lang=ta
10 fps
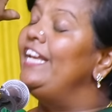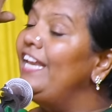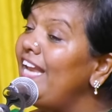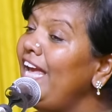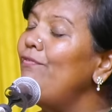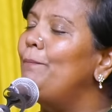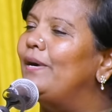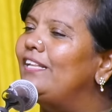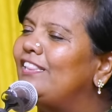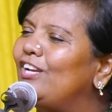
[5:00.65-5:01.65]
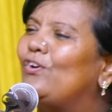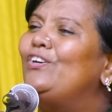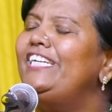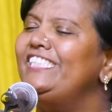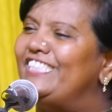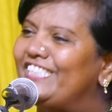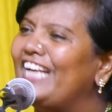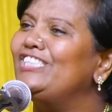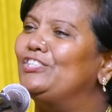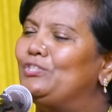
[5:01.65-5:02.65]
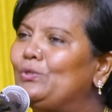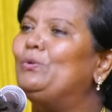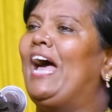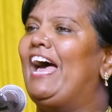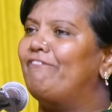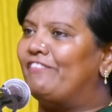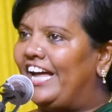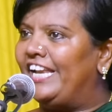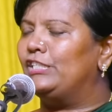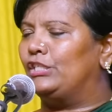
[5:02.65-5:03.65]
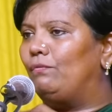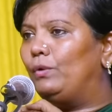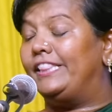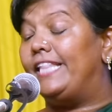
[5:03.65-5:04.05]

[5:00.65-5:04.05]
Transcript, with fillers: நினைவுபடுத்திக் கொண்டு ஜஸ்ட் டூ ஹேவ் கனெக்ஷன் வித்